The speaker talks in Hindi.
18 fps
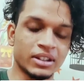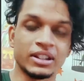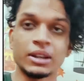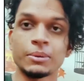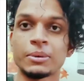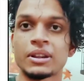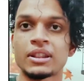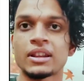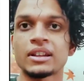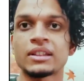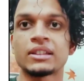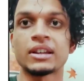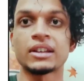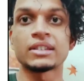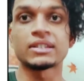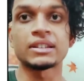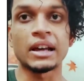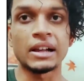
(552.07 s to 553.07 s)
ये बंदा
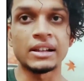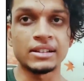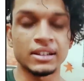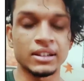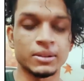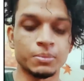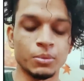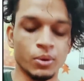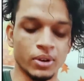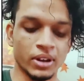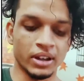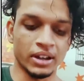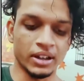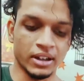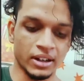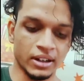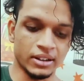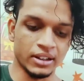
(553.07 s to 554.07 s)
दस साल से
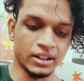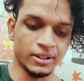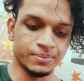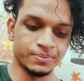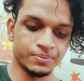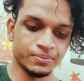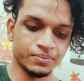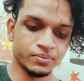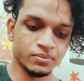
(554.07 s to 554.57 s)
स्मोकिंग कर रहा था